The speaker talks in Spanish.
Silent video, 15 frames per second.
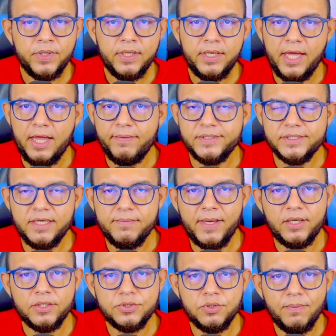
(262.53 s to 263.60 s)
Cada vez que
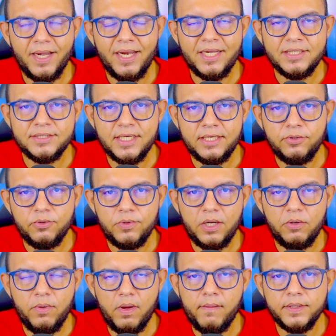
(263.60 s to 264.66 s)
Microsoft va lanzando una
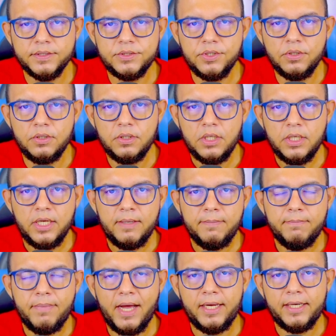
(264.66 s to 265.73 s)
nueva versión,
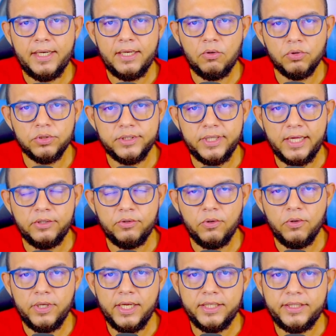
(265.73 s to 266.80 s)
va
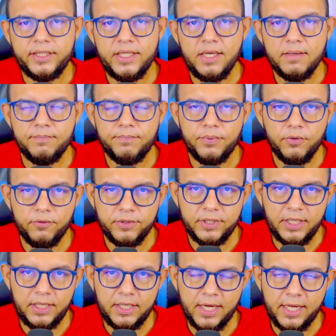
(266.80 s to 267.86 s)
recortando el tiempo
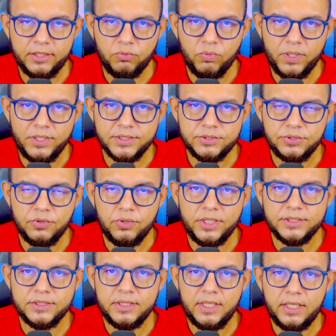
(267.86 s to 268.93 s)
de
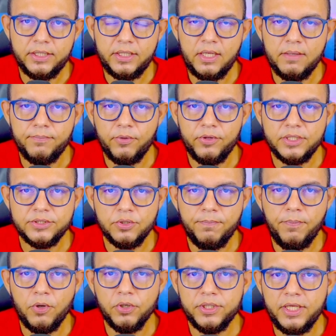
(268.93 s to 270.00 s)
actualizaciones, el tiempo de
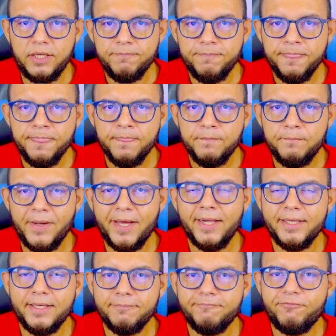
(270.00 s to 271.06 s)
soporte para
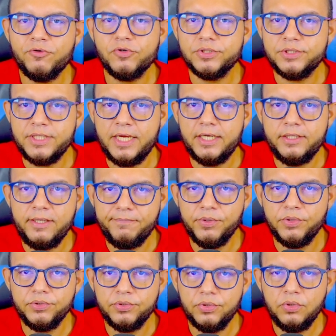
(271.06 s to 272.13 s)
forzar de
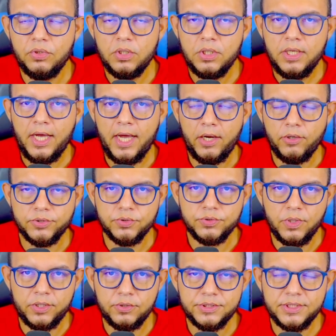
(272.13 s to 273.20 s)
pronto a los
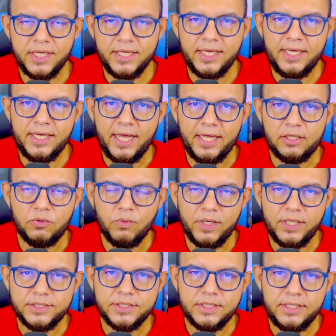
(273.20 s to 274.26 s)
usuarios de que
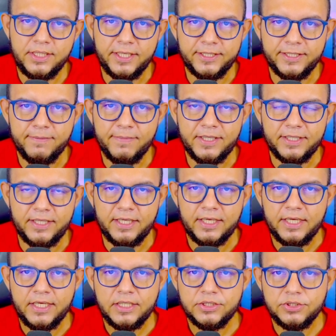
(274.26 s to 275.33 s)
actualicen directamente
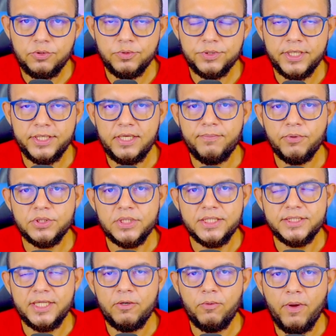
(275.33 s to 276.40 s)
sus equipos a
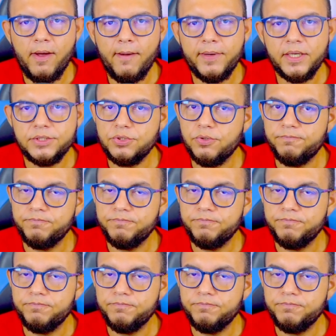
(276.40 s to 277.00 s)
esta nueva versión.